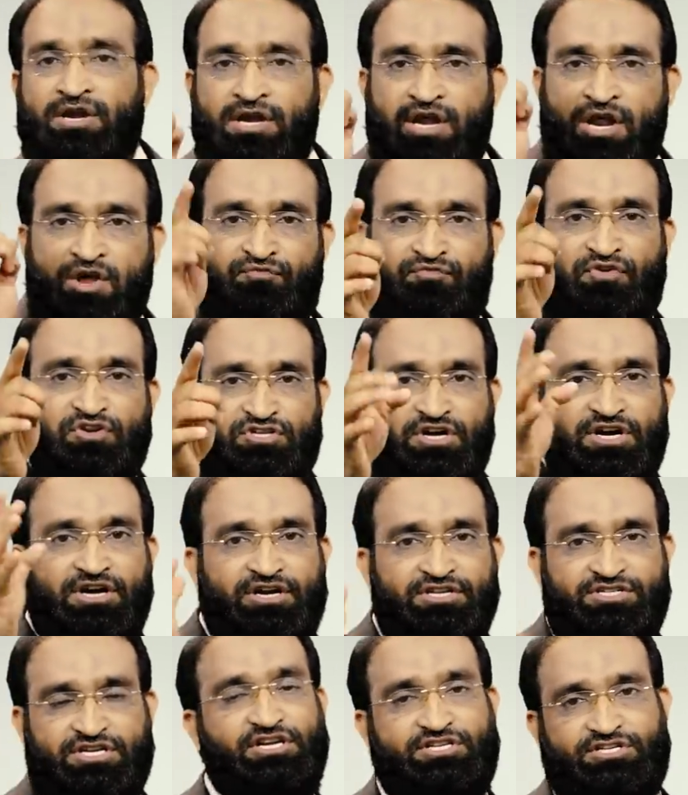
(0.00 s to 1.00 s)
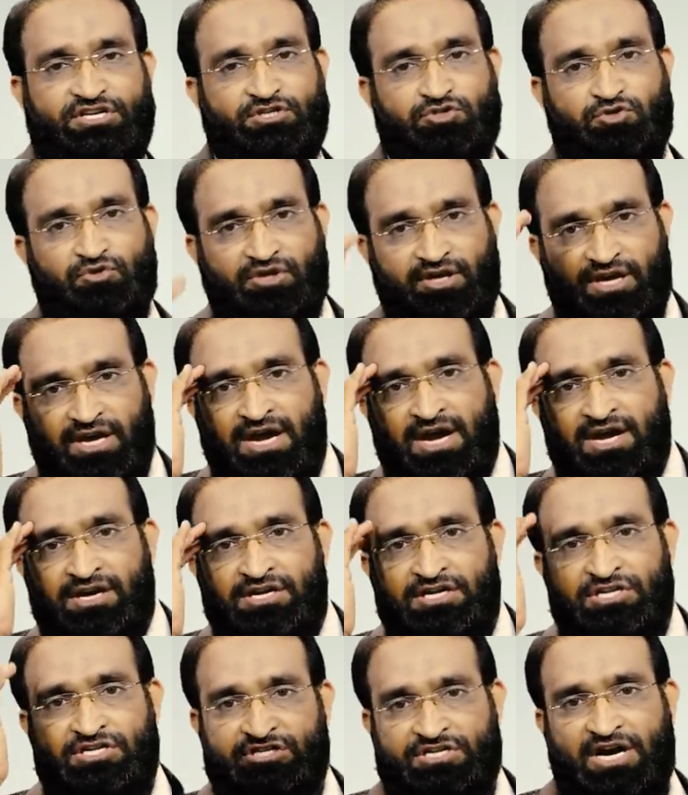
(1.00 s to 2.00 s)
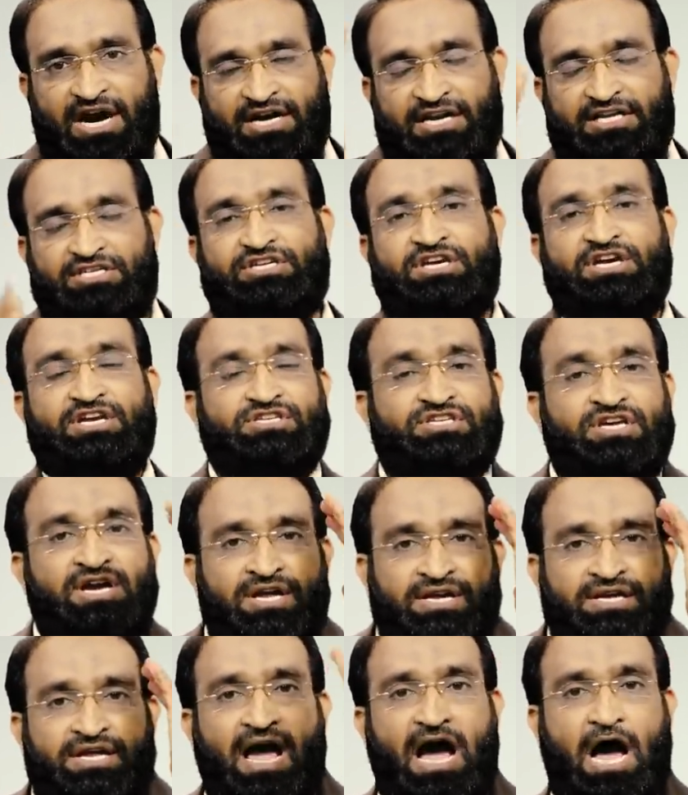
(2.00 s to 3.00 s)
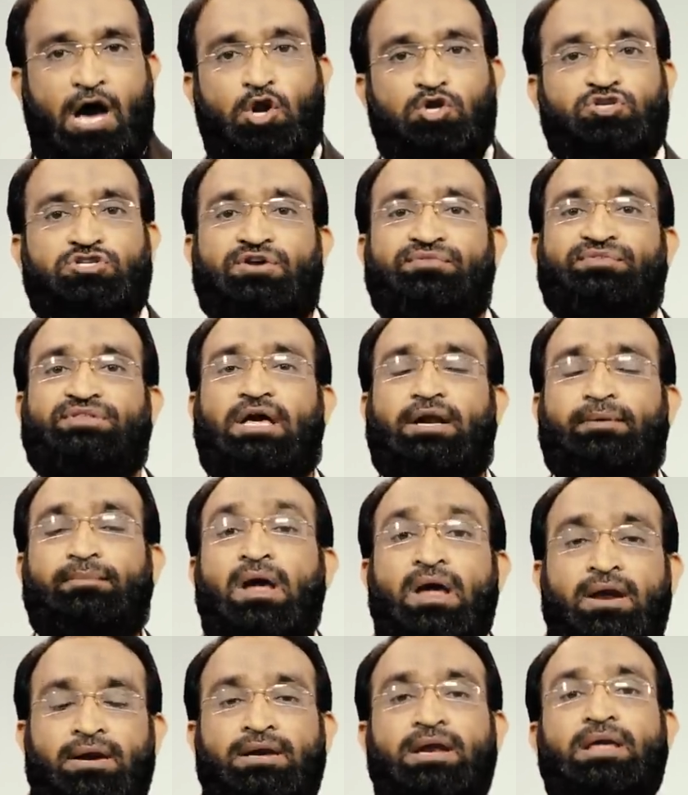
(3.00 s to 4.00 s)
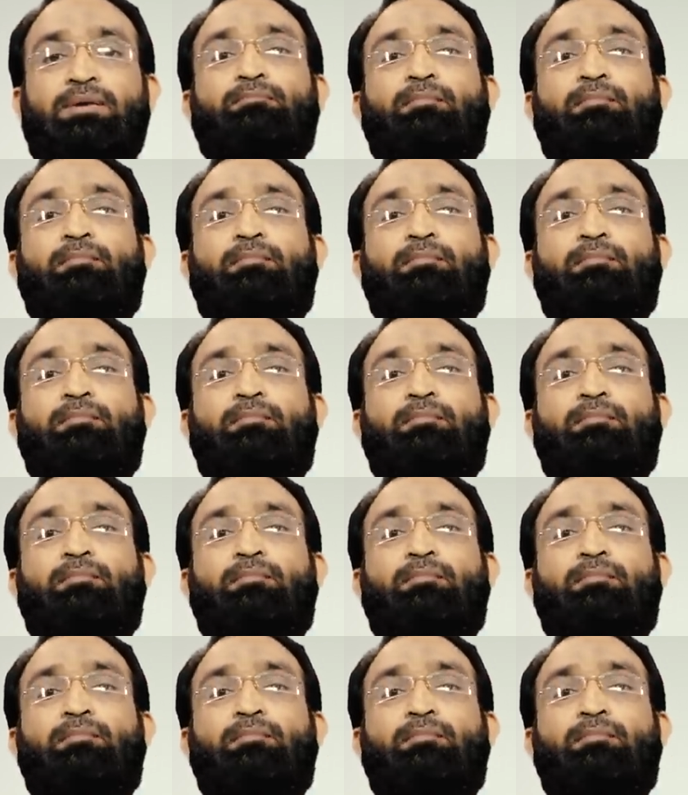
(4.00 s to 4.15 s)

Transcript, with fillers: నీ ఫ్యూచర్ని డిసైడ్ చేస్తుంది నీ స్ట్రాటజీస్ నీ ఆలోచన విధానం నీ